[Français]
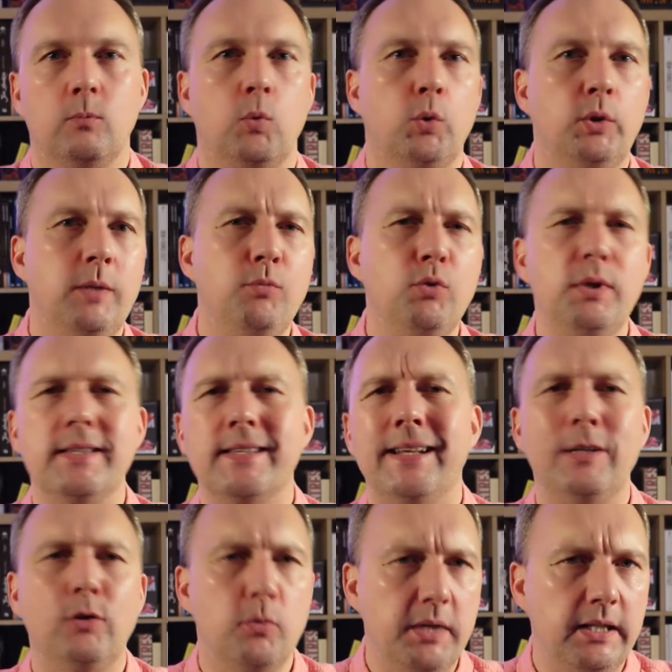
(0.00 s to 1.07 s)
Au début des
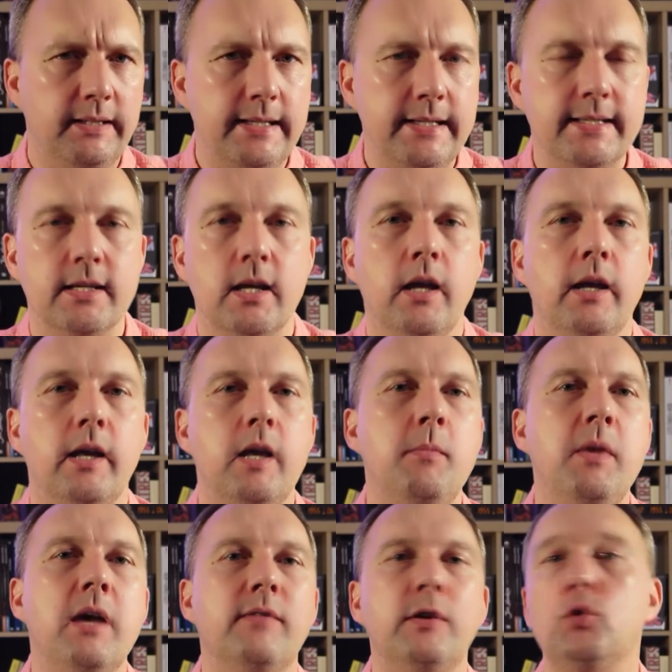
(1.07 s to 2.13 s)
années 2010,
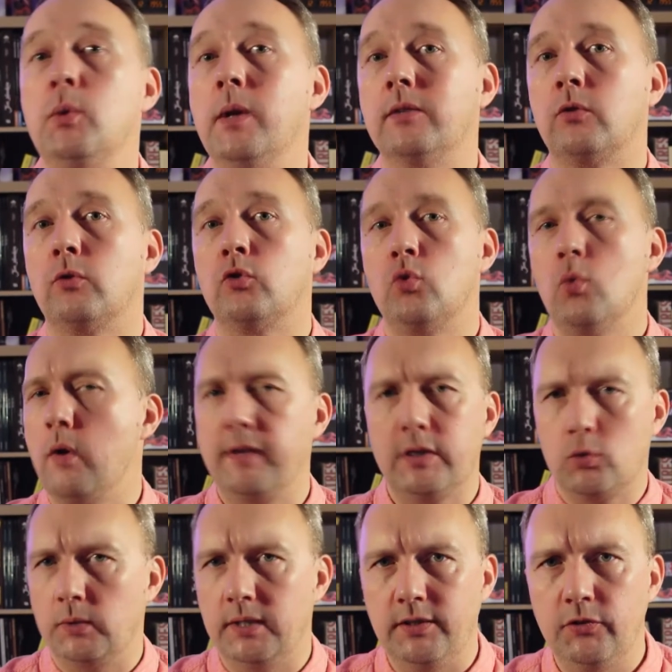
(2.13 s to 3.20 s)
Aimé avait eu l'intention, avec
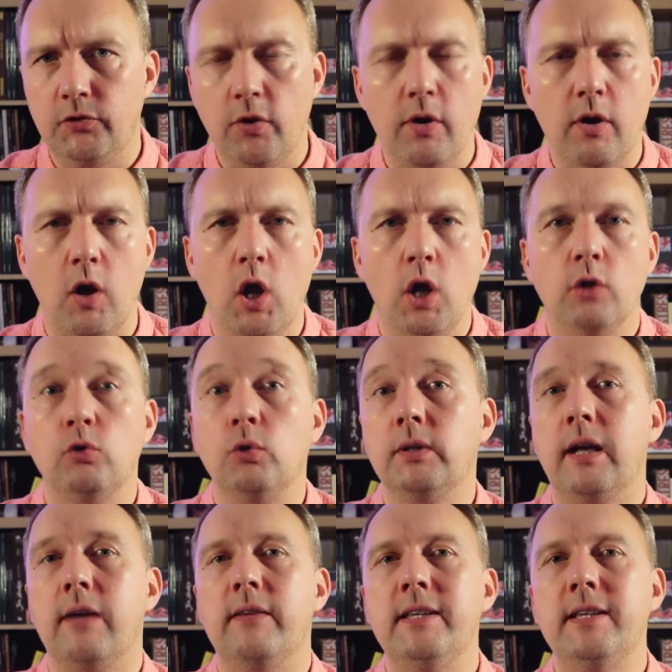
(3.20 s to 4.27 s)
son éditeur, de
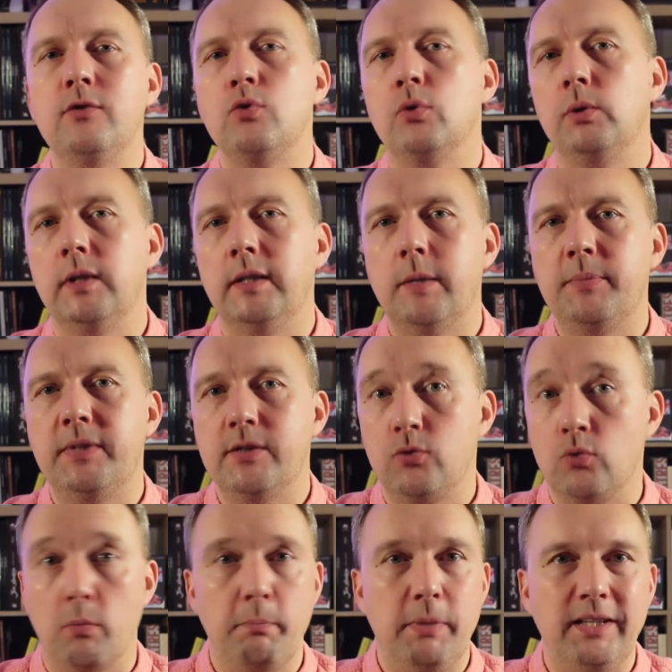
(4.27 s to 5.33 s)
travailler sur une
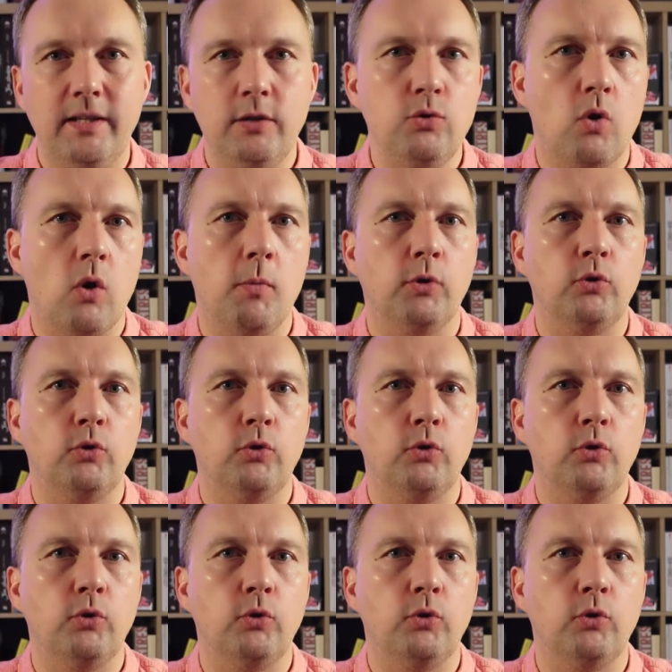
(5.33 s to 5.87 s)
adaptation BD du roman